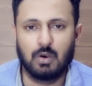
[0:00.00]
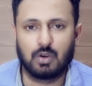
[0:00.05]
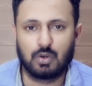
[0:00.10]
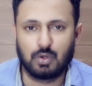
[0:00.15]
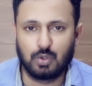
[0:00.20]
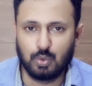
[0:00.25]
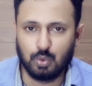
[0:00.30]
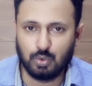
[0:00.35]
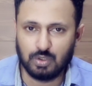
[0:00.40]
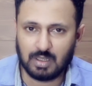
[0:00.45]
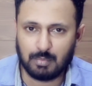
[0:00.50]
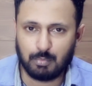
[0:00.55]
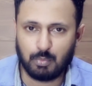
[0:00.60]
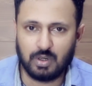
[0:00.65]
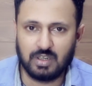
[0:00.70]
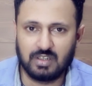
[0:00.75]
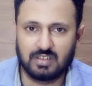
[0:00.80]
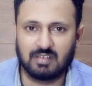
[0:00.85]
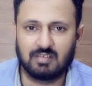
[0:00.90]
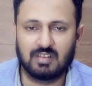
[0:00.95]
और टू द
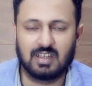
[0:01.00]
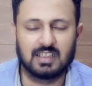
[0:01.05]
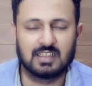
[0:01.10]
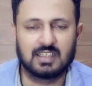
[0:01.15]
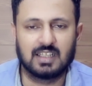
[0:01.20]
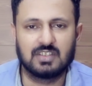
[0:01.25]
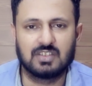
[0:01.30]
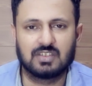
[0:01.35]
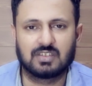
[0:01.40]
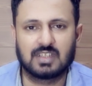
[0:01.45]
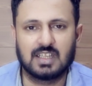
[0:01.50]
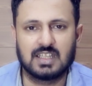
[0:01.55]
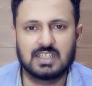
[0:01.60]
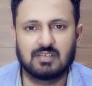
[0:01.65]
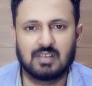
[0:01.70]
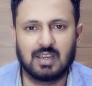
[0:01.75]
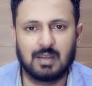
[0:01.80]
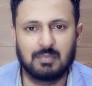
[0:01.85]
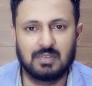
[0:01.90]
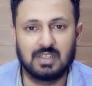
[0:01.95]
पॉइंट सवाल था जिसका
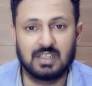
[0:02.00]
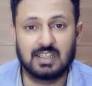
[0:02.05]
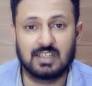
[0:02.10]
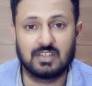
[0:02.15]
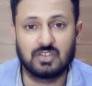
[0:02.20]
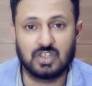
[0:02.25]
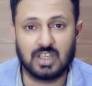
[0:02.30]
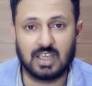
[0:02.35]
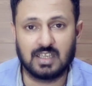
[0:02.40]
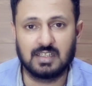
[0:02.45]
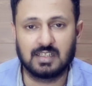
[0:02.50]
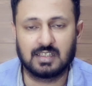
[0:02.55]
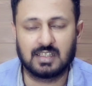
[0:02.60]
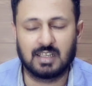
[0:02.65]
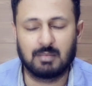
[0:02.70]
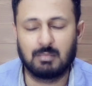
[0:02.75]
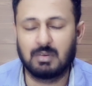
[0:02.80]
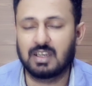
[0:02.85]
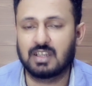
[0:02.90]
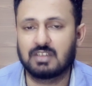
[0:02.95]
जवाब देना चाहिए
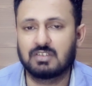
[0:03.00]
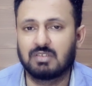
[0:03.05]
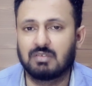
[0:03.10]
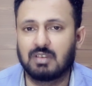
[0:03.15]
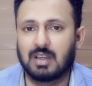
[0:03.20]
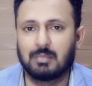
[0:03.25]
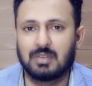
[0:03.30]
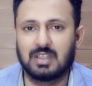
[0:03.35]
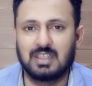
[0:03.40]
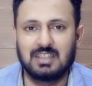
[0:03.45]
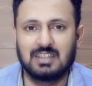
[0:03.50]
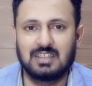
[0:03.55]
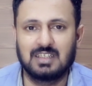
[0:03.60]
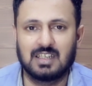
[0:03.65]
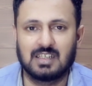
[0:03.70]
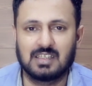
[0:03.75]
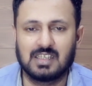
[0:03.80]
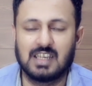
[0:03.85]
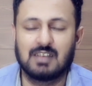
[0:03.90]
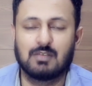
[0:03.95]
था मगर जवाब नहीं
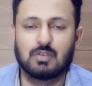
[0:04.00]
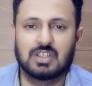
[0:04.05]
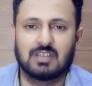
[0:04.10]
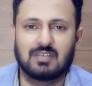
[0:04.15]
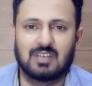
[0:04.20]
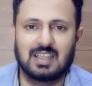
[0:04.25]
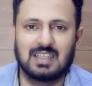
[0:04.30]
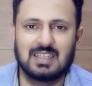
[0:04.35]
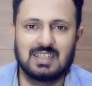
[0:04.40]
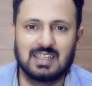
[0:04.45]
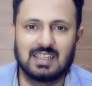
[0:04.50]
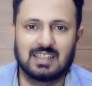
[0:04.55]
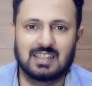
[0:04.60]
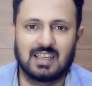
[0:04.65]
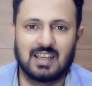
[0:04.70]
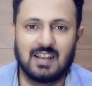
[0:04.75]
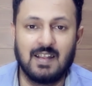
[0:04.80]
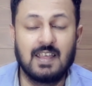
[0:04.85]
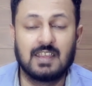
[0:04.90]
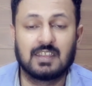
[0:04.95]
दिया गया वो सवाल ये
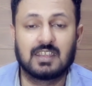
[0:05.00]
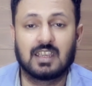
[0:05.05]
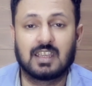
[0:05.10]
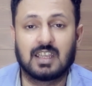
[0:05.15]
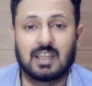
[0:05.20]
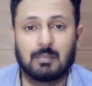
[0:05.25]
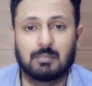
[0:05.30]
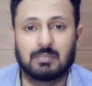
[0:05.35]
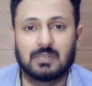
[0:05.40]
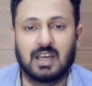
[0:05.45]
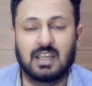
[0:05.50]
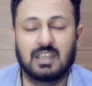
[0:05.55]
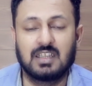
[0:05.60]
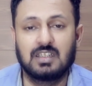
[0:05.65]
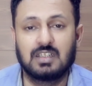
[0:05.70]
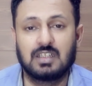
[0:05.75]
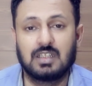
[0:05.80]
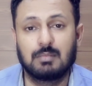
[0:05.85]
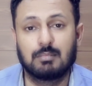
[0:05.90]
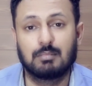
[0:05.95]
था कि
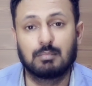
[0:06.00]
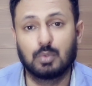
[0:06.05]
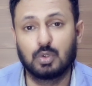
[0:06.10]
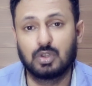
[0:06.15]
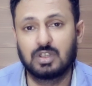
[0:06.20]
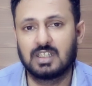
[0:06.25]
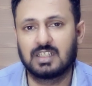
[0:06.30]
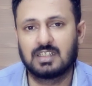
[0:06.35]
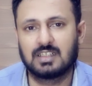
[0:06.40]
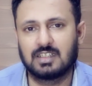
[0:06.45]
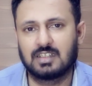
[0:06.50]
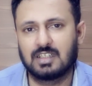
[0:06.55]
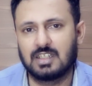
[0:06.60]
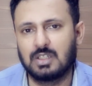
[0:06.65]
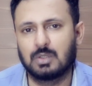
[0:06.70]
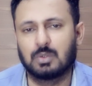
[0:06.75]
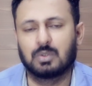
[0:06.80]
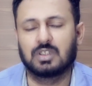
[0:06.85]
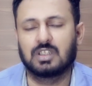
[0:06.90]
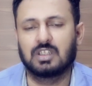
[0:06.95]
कप्तानी की मुद्दत
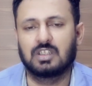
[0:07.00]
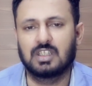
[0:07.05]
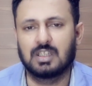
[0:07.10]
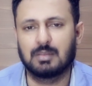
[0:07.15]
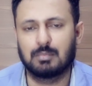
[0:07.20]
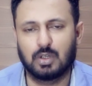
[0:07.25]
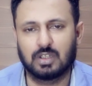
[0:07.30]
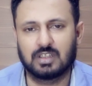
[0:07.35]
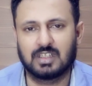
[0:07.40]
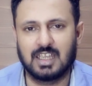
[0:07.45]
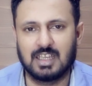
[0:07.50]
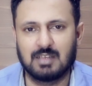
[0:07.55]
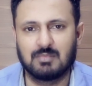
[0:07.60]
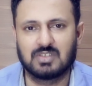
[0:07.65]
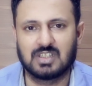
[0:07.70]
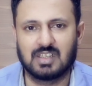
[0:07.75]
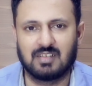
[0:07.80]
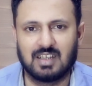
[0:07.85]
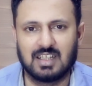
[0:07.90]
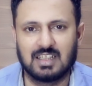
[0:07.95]
कितनी होगी ये बहुत अहम
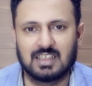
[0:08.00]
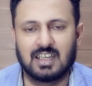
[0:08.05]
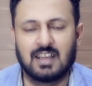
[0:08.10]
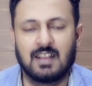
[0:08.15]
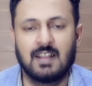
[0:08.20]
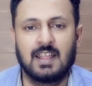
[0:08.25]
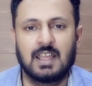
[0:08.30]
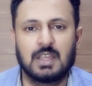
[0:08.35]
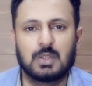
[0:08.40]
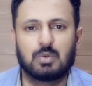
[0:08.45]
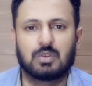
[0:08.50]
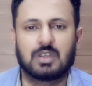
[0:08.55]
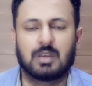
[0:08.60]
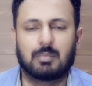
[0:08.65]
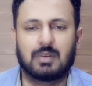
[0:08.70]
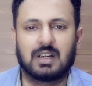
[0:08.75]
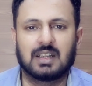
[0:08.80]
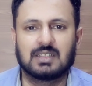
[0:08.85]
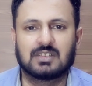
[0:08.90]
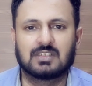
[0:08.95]
सवाल था क्योंकि
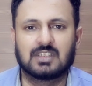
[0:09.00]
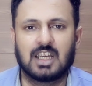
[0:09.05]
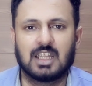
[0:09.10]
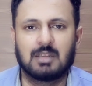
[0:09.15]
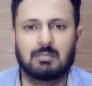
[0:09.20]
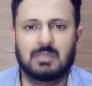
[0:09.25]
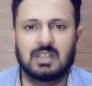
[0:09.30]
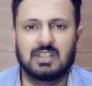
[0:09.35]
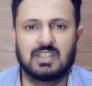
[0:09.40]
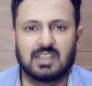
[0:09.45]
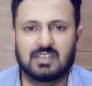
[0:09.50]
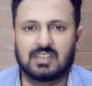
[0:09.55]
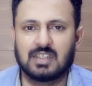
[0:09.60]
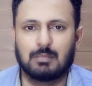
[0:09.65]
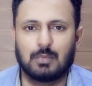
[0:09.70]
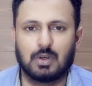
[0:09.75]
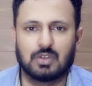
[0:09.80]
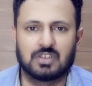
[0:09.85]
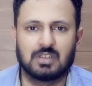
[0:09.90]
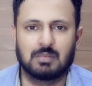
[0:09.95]
पाकिस्तान में
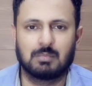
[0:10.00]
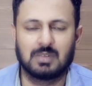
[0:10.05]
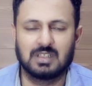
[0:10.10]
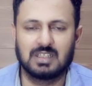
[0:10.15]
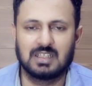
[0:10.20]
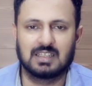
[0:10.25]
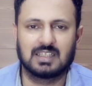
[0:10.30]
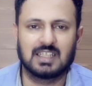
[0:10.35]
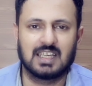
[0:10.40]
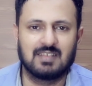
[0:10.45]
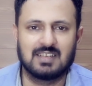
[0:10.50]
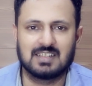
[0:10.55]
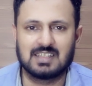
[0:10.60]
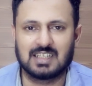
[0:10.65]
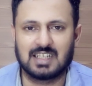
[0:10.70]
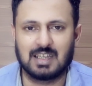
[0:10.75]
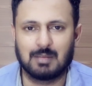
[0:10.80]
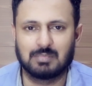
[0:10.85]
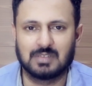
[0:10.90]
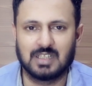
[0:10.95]
जैसे मौसम बदलता है
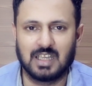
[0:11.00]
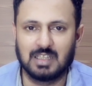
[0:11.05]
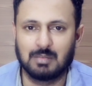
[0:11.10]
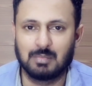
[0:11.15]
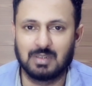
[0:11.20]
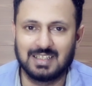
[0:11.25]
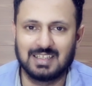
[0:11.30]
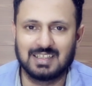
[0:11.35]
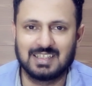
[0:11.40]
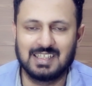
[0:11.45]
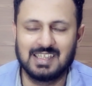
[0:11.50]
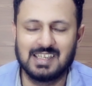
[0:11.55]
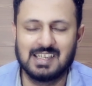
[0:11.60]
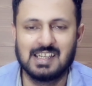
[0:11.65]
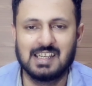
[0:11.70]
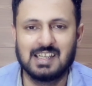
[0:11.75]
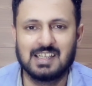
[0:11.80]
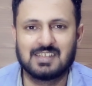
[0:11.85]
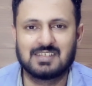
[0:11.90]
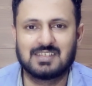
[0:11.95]
वैसे कप्तान बदलते
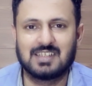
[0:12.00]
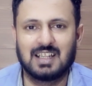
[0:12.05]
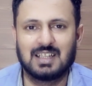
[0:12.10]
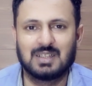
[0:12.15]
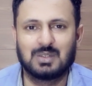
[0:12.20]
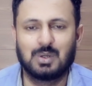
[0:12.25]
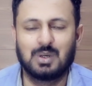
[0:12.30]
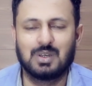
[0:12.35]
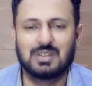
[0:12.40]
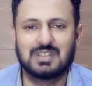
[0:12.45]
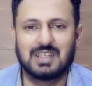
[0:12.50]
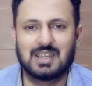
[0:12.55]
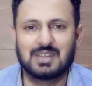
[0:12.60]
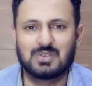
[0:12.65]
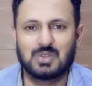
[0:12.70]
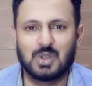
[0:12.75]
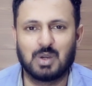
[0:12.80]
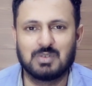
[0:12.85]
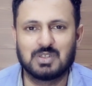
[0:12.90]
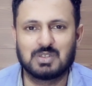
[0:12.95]
हैं साल
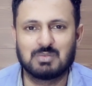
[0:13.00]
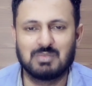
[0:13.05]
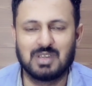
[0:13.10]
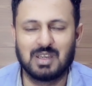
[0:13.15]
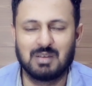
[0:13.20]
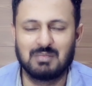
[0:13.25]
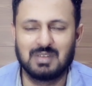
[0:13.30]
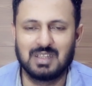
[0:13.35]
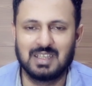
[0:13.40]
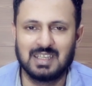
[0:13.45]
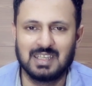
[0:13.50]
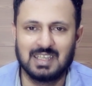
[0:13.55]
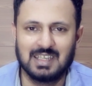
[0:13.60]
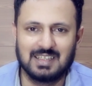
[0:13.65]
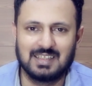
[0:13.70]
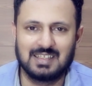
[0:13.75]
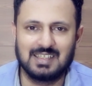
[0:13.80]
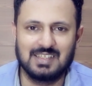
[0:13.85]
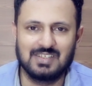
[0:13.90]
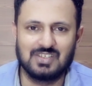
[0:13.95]
2024 में हमने
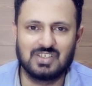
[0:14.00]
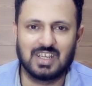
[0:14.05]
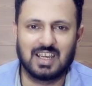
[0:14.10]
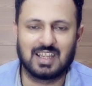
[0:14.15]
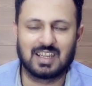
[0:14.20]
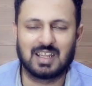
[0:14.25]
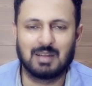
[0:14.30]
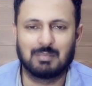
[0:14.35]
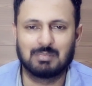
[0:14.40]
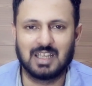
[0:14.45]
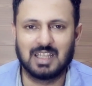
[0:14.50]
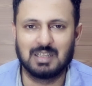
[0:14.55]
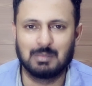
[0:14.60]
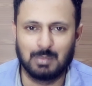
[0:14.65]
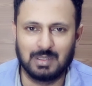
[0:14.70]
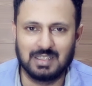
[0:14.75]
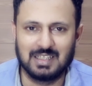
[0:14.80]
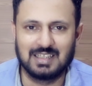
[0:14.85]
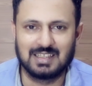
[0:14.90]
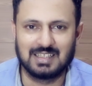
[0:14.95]
तीन चार
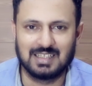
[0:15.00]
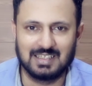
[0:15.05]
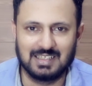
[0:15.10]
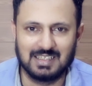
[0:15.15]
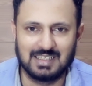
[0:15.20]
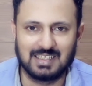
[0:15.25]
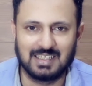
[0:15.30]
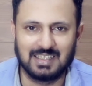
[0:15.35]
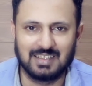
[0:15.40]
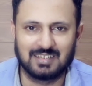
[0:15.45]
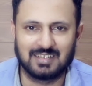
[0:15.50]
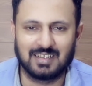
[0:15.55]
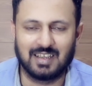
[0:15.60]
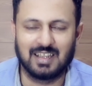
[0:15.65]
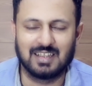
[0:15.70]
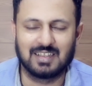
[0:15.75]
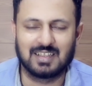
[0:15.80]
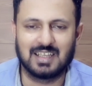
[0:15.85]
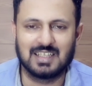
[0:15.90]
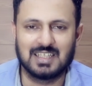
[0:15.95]
कप्तान बदलते देखे
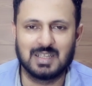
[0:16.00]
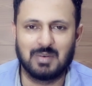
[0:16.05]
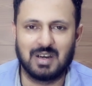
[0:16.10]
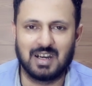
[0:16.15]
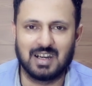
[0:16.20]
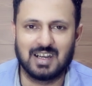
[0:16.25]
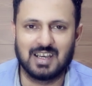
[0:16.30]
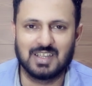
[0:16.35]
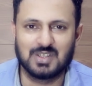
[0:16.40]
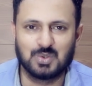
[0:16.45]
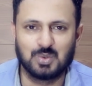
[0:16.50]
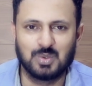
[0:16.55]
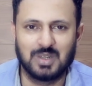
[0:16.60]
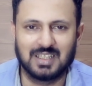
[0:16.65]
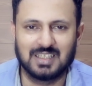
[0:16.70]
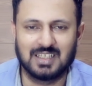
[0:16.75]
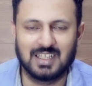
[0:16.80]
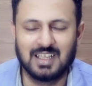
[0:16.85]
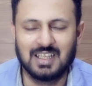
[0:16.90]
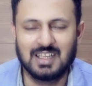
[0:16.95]
साल का जब आगाज
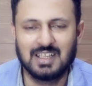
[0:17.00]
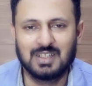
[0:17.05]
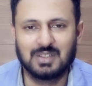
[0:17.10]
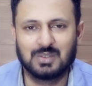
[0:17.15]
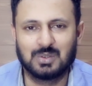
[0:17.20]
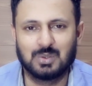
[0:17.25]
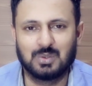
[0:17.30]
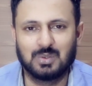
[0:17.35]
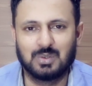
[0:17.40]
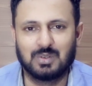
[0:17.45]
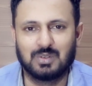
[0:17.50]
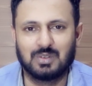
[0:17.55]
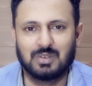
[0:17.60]
हुआ था तो